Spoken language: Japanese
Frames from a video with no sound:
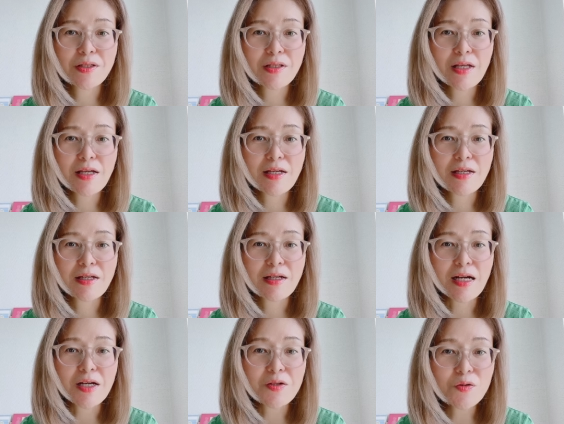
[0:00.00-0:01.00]
で
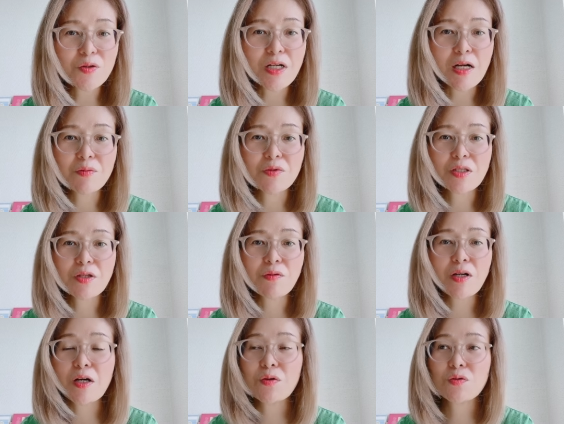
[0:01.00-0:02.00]
軽く噛むっていうの
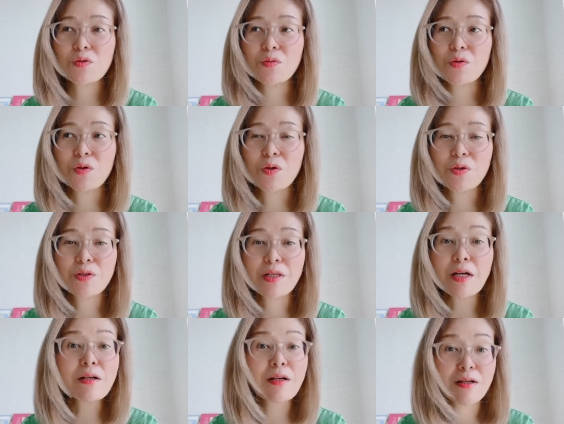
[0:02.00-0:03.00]
は彼女も
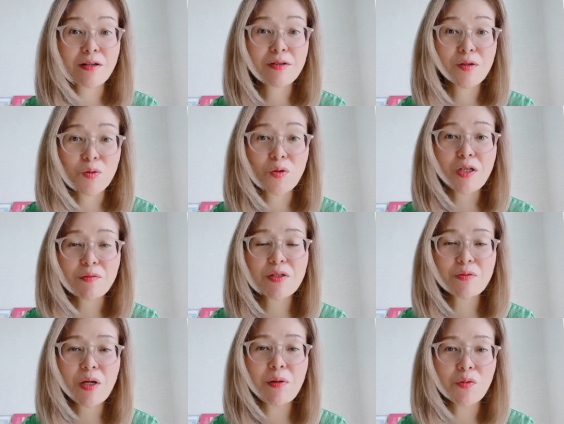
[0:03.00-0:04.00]
何回かやったことありま
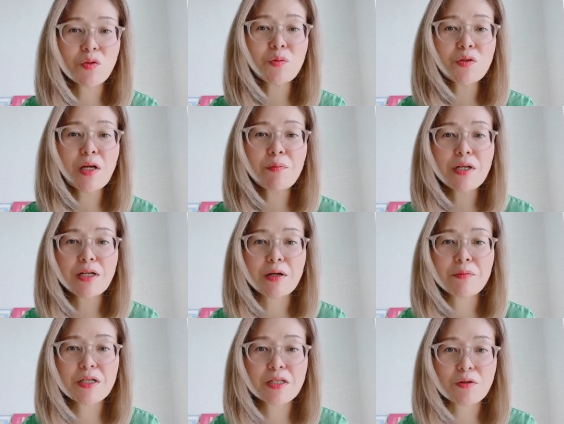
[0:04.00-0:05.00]
すまあもともとあんまり噛
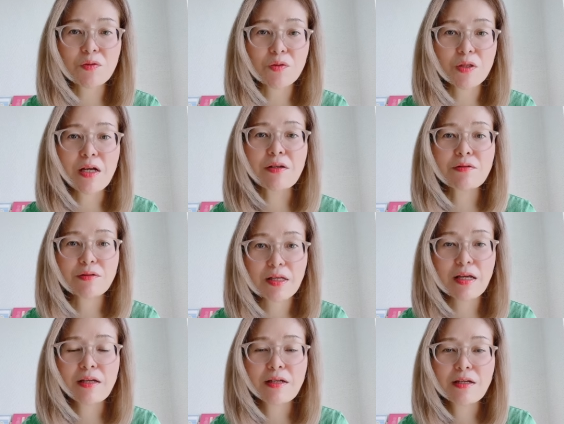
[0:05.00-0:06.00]
まれたことないの
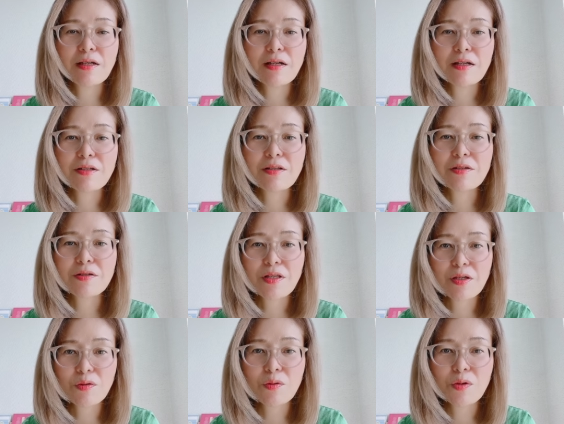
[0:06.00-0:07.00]
であれです
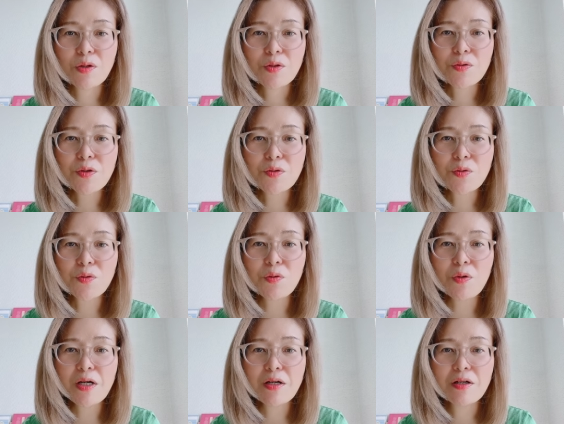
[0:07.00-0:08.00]
けどだからそこ
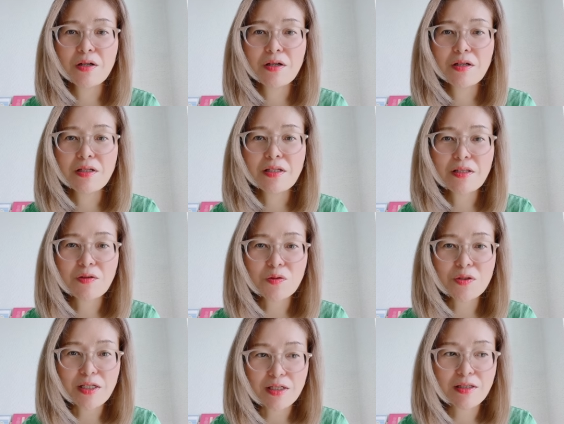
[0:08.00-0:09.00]
はこっ
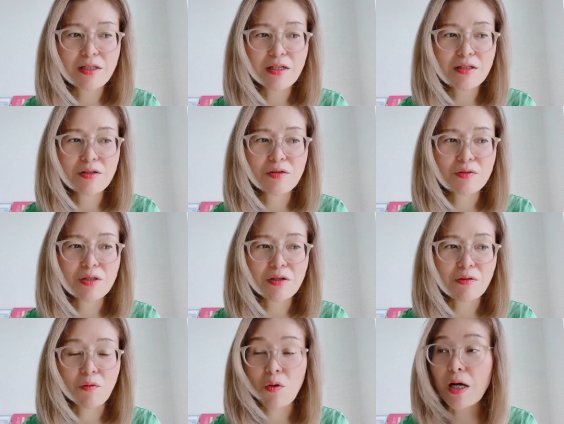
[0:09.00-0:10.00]
ちが痛いって言った
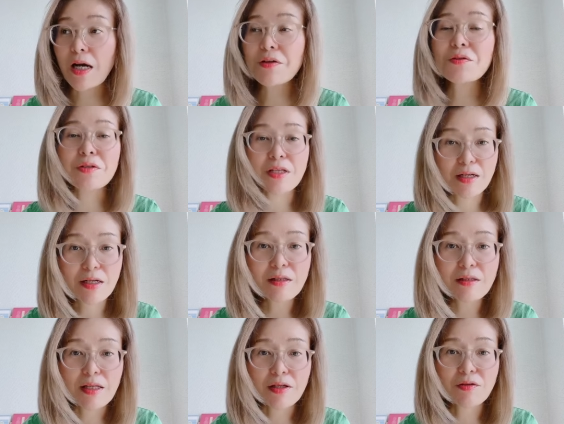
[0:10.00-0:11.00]
のは分かるんだなっ
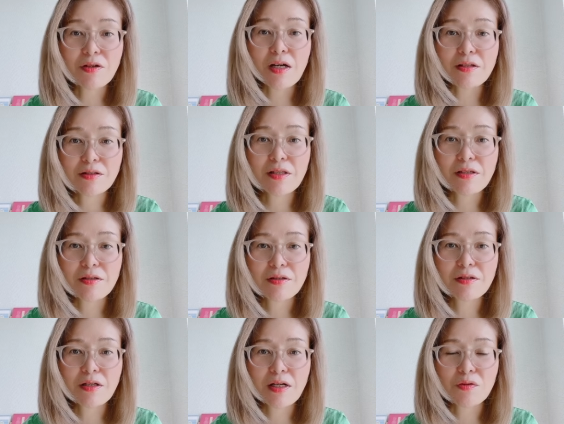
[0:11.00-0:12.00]
ていう感じです
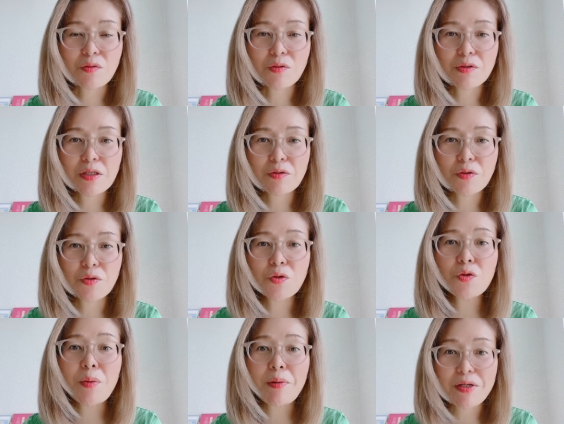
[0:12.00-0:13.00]
あのちゃんと
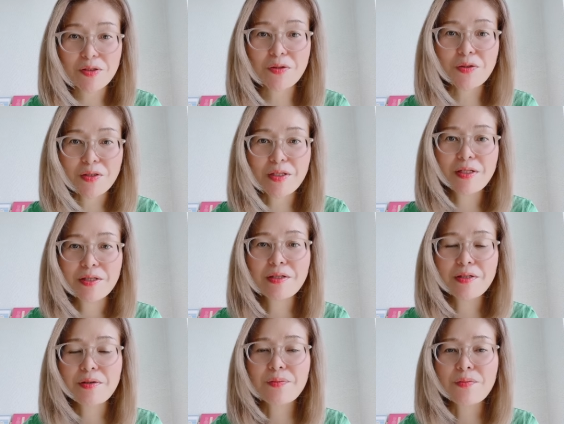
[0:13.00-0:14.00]
緩めます
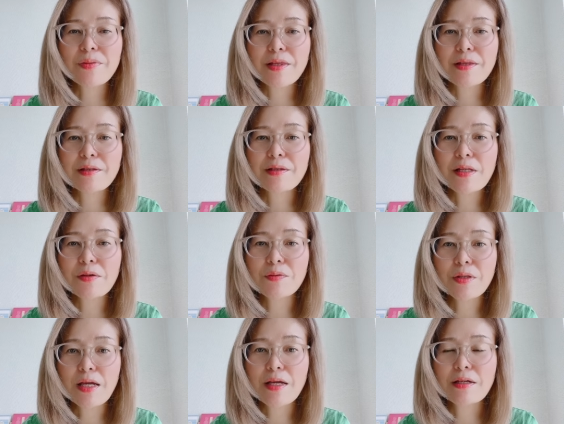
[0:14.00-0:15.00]
なの
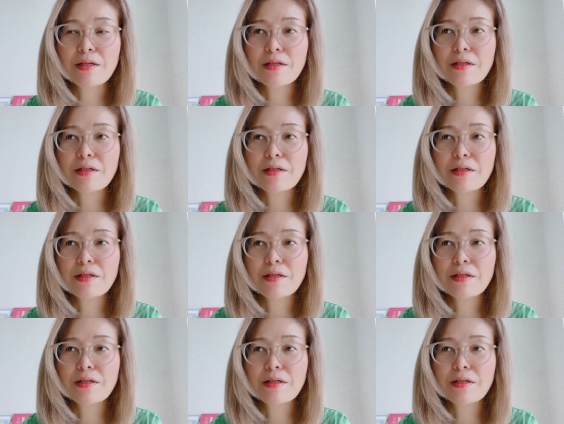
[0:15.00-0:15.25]
で